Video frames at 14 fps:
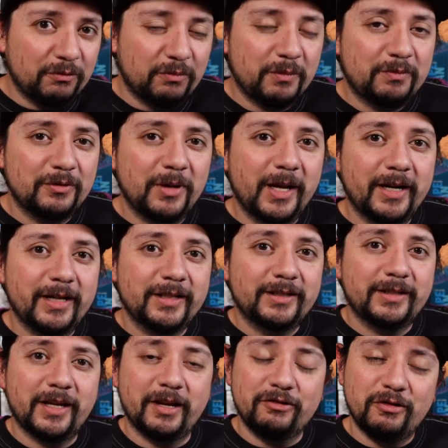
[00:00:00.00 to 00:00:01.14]
populares
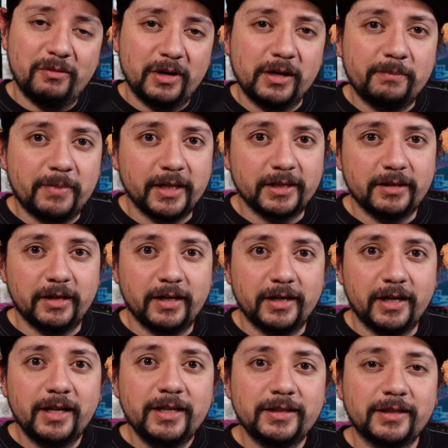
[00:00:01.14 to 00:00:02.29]
que no van a aparecer en la
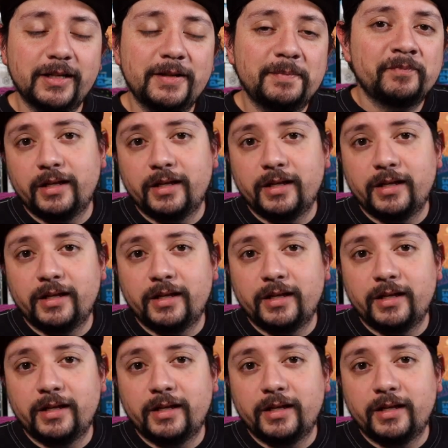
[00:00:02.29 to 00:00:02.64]
lista